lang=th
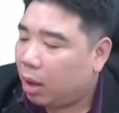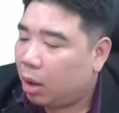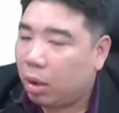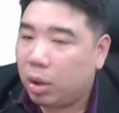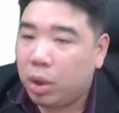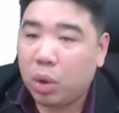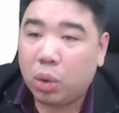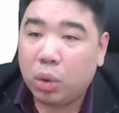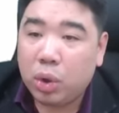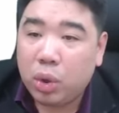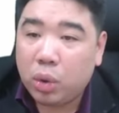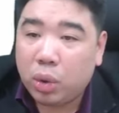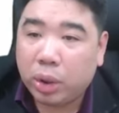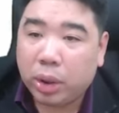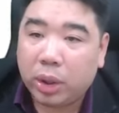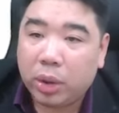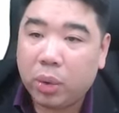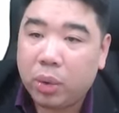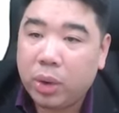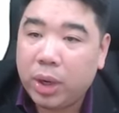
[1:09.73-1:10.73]
ดูหนุน
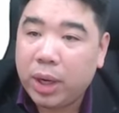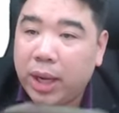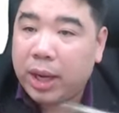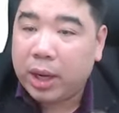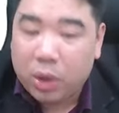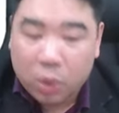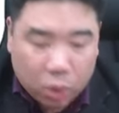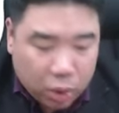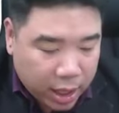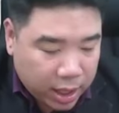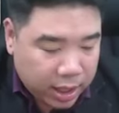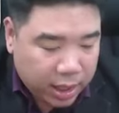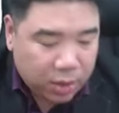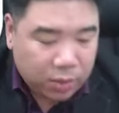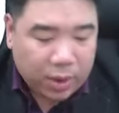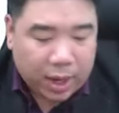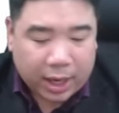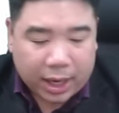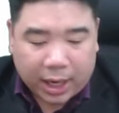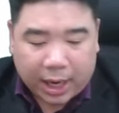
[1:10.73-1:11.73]
ดูนี่ดูอันนี้
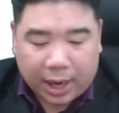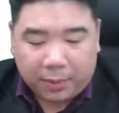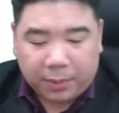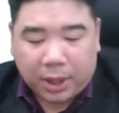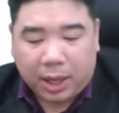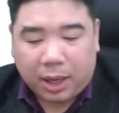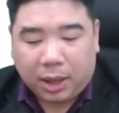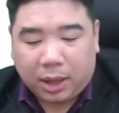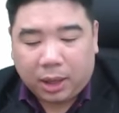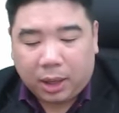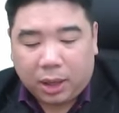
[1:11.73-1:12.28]
ด้วยนะครับนะ